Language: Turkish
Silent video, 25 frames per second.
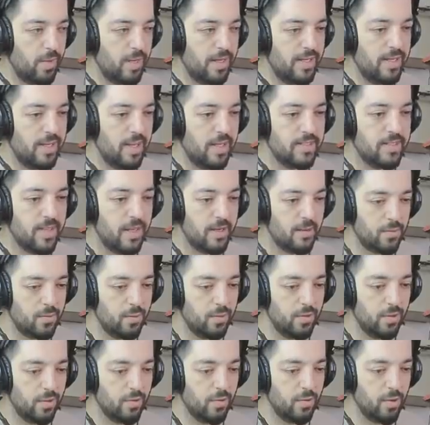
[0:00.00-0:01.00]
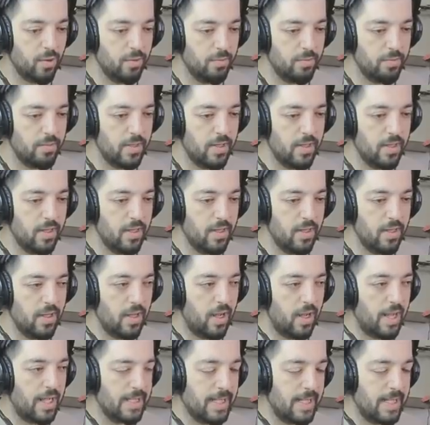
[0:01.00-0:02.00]
normal lazer kullanıyorum.
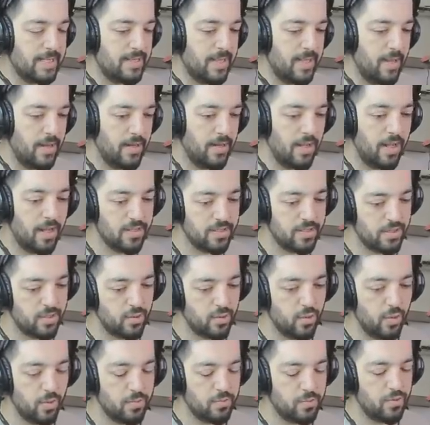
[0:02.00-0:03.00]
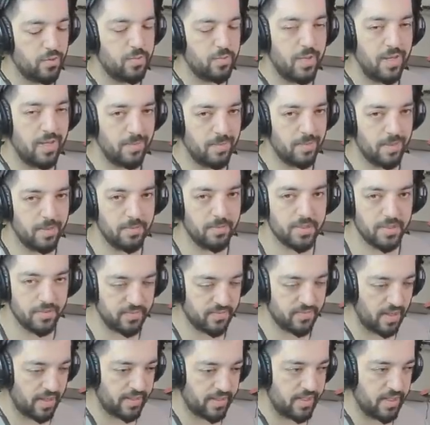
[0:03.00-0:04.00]
Ha lazer ha skopsuz pek
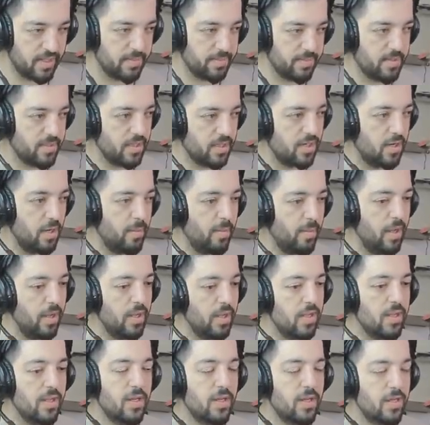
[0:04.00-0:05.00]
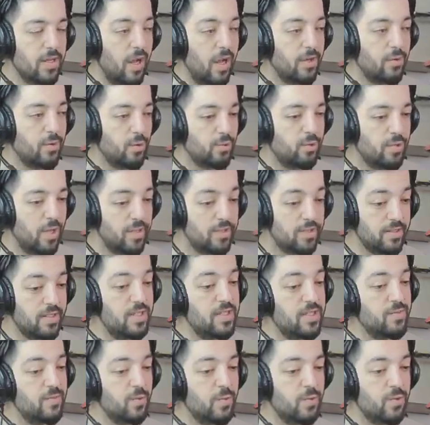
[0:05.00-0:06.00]
benim için fark etmeyecek ama kar
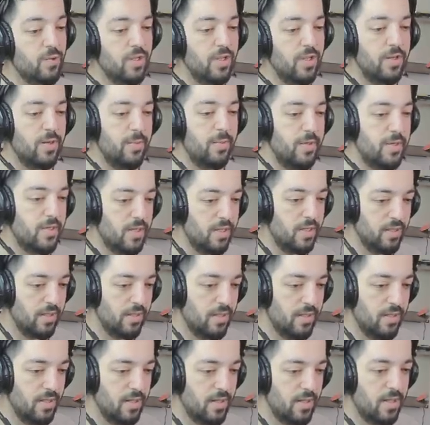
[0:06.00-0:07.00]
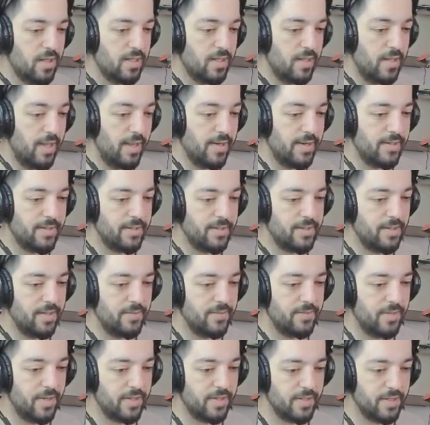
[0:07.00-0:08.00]
98 vuruşlarım için
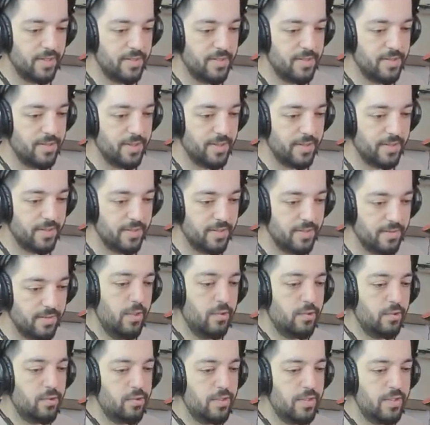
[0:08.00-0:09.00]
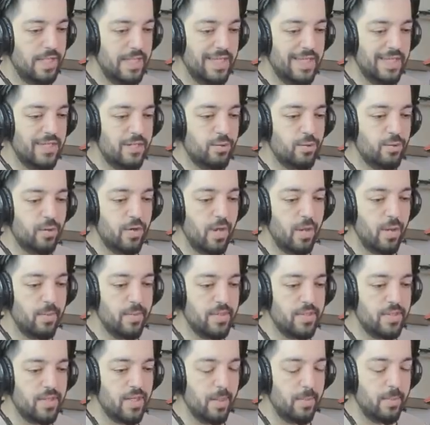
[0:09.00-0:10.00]
gerçekten fark edecek. Biliyorsunuz ikinci
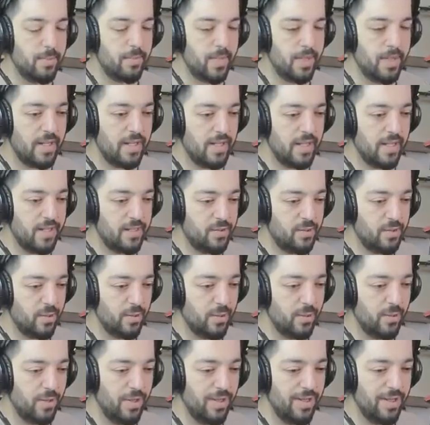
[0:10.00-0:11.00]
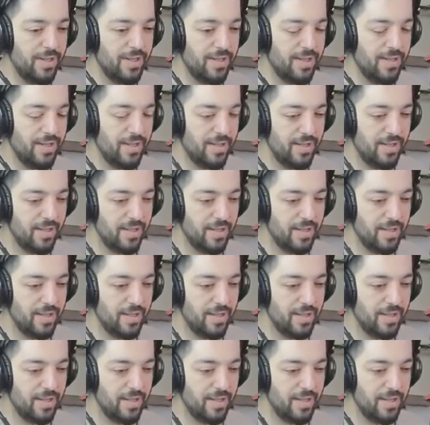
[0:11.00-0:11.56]
durağımız hep Paradise oluyor.